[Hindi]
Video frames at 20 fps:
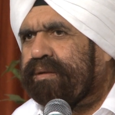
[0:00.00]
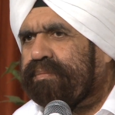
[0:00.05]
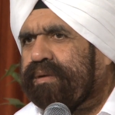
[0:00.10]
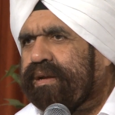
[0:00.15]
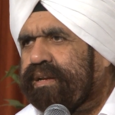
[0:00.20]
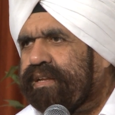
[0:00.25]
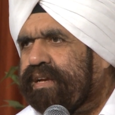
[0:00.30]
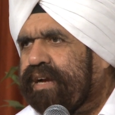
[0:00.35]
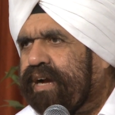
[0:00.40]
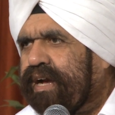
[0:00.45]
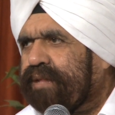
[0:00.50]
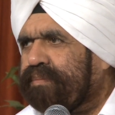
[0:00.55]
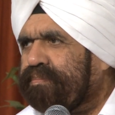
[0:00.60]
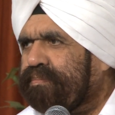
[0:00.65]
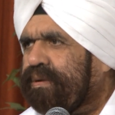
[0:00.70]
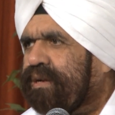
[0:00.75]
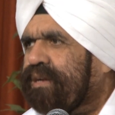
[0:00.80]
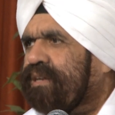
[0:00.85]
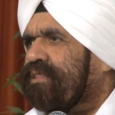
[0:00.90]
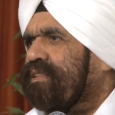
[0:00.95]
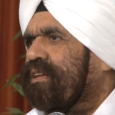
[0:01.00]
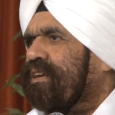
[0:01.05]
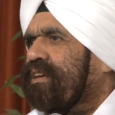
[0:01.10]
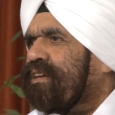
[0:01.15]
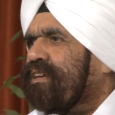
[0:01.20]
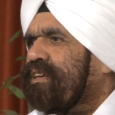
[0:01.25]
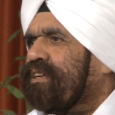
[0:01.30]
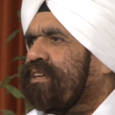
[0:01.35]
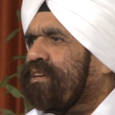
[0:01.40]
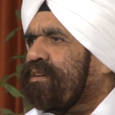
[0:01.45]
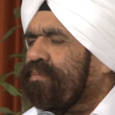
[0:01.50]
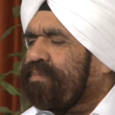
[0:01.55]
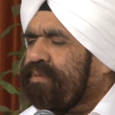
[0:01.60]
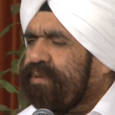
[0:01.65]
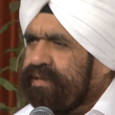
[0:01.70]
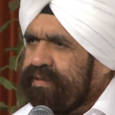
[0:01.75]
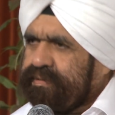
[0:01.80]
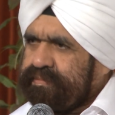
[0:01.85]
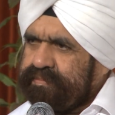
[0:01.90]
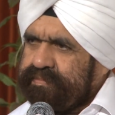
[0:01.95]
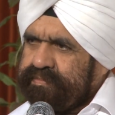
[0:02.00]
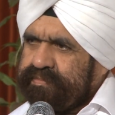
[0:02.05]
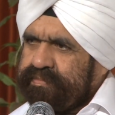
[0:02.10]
हमारी आत्मा की तरक्की के ऊपर है